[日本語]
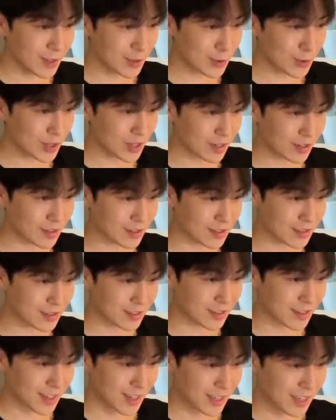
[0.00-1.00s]
とにか
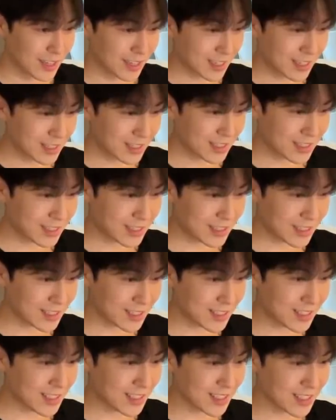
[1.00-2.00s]
く、記
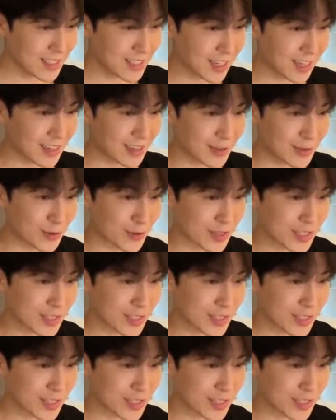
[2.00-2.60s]
事、あの、